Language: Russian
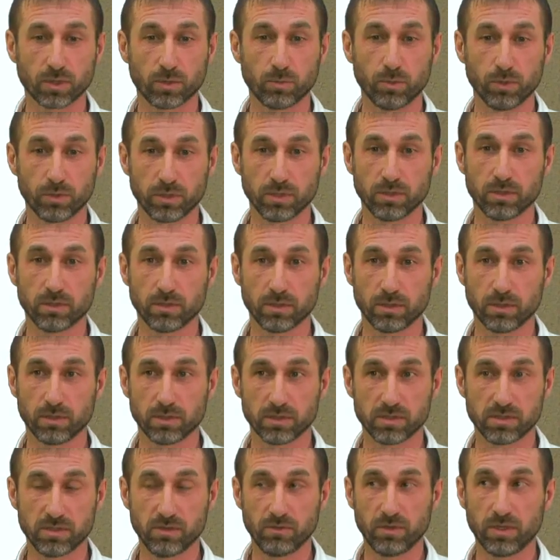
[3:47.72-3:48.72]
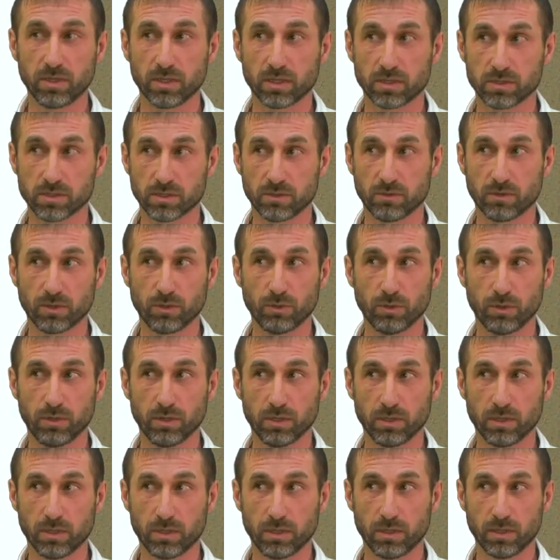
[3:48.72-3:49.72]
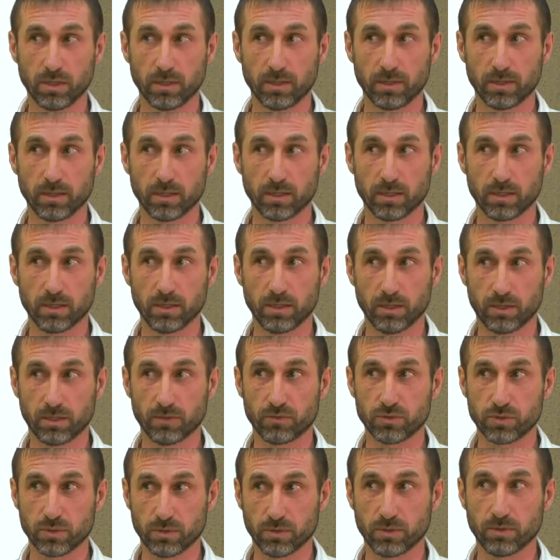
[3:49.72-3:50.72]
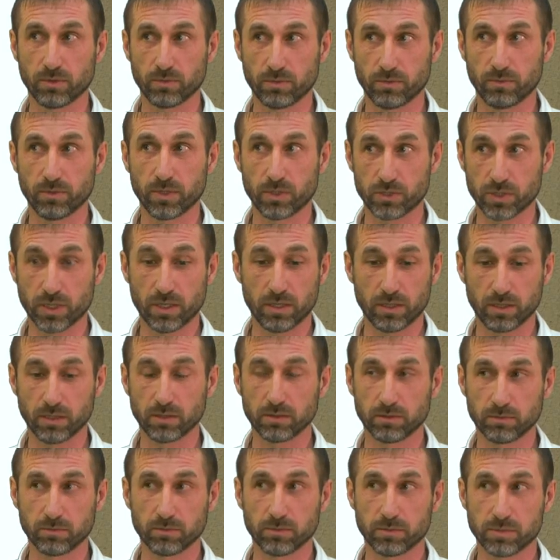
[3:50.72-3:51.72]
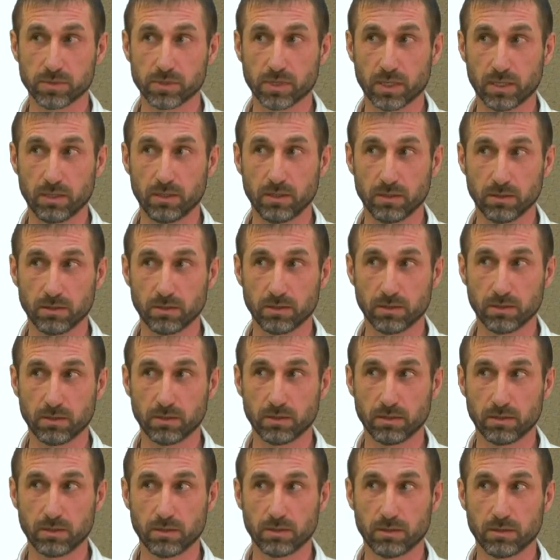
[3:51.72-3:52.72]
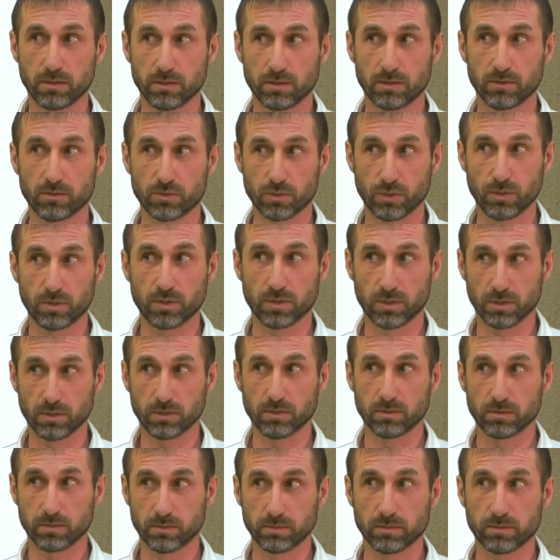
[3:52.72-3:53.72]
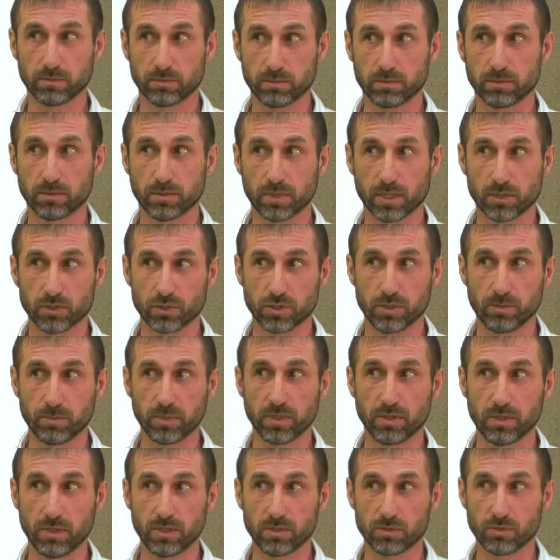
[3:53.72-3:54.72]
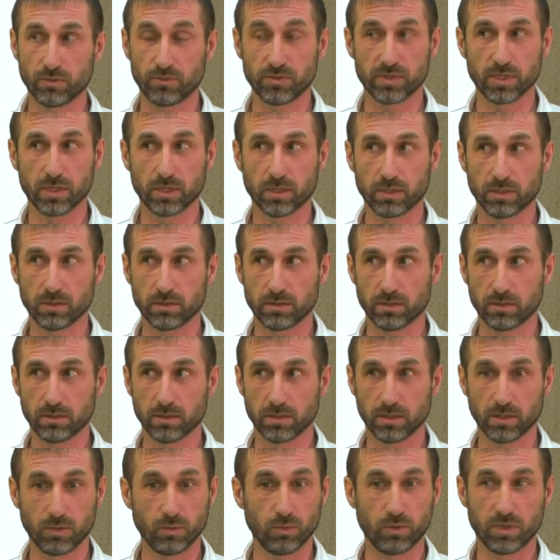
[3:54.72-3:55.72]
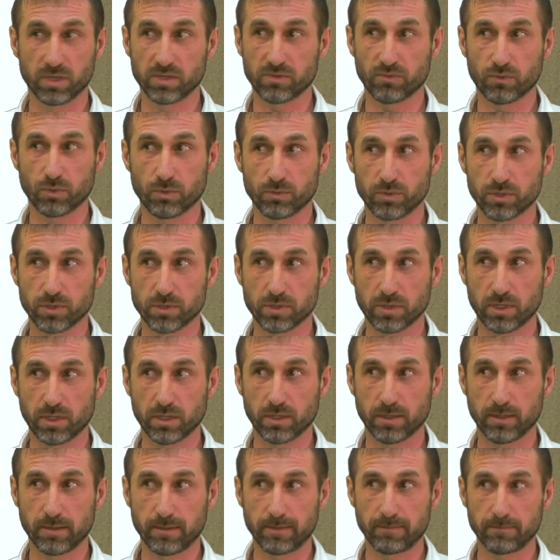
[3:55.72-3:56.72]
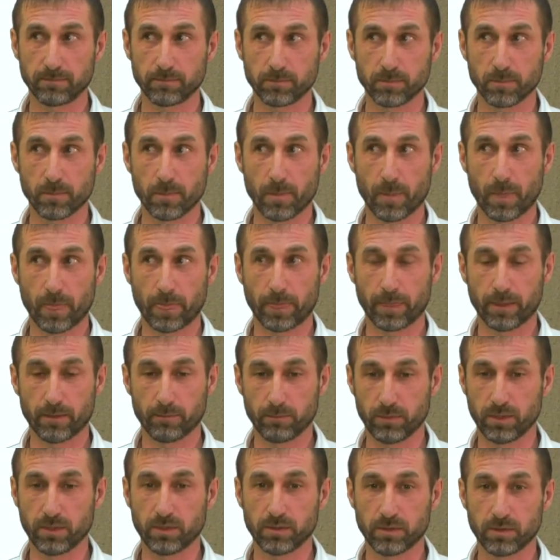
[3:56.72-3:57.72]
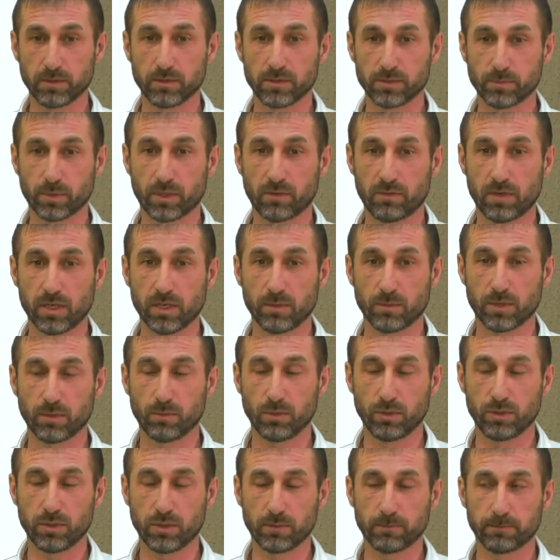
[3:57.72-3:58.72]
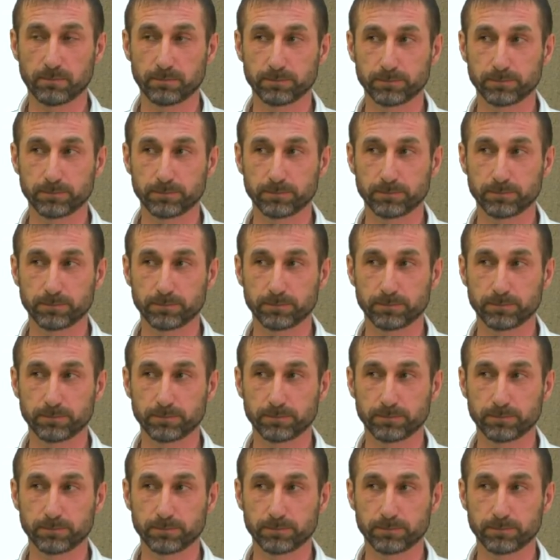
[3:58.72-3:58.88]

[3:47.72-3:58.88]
работает с 2019 -го года. И это все в начальной стадии. Угу. Все это ошибки есть у всех, и у нас в том числе. Мы исправляем, работаем